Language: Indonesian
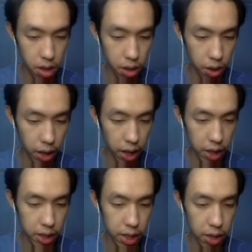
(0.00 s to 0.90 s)
oke okay, ya,
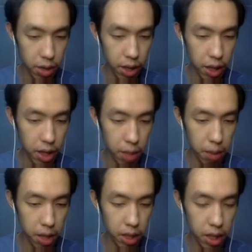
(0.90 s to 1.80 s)
guys ya oke okay, cakep
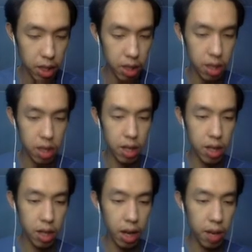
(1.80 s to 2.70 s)
banget nih
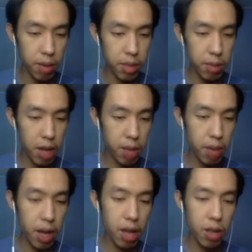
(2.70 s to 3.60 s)
kayak semangat
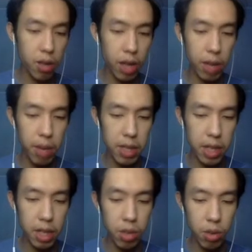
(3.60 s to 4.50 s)
banget loh kayak bangsa
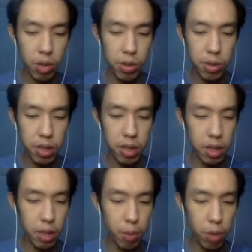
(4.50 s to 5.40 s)
kita tuh harus
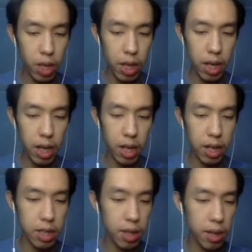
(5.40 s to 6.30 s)
dipulihkan ya
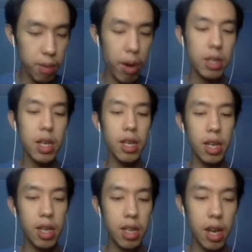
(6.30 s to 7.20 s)
guys ya bangsa
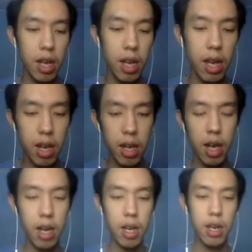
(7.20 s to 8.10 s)
kita lagi eh,
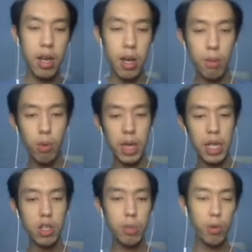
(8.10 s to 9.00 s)
bumi
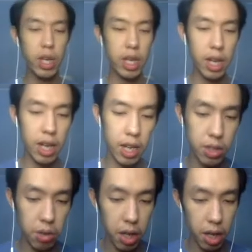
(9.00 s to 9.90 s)
kita harus dipulihkan guys
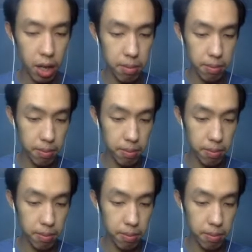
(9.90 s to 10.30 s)
oke okay?